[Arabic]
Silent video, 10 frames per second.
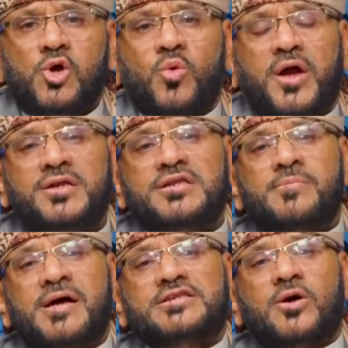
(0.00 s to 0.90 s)

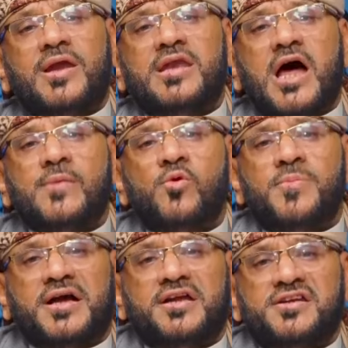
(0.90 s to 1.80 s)
وعندما تولى ابو
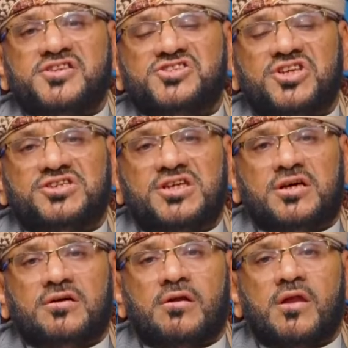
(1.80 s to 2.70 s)
بكر
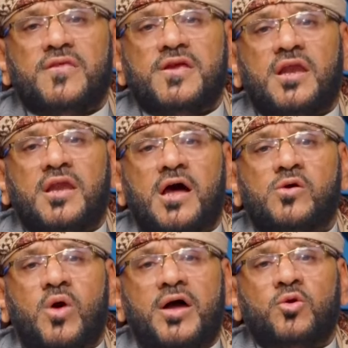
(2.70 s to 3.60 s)
الصديق رضي
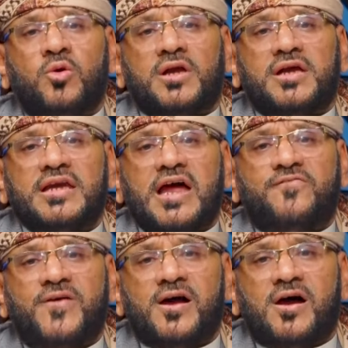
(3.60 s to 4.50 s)
الله عنه
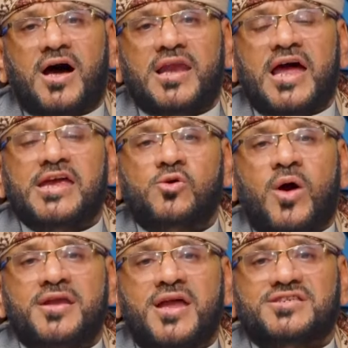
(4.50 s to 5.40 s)
الخلافه قال
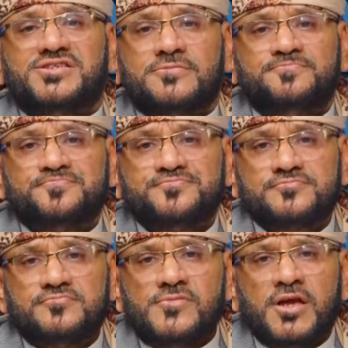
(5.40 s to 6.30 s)
ايها الناس
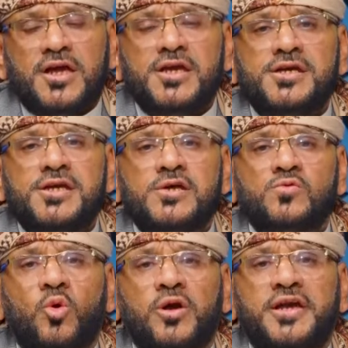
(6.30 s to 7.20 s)
اني
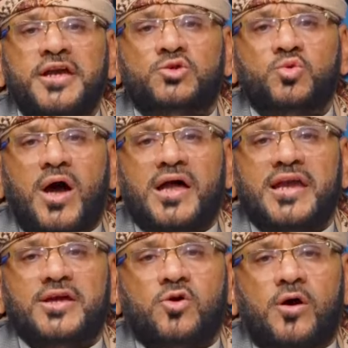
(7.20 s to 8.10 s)
وليت
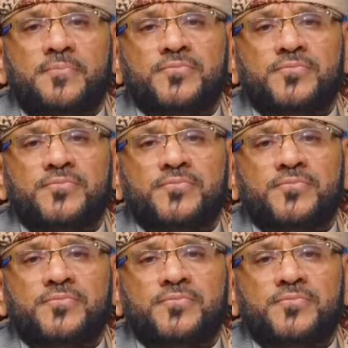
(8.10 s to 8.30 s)
عليكم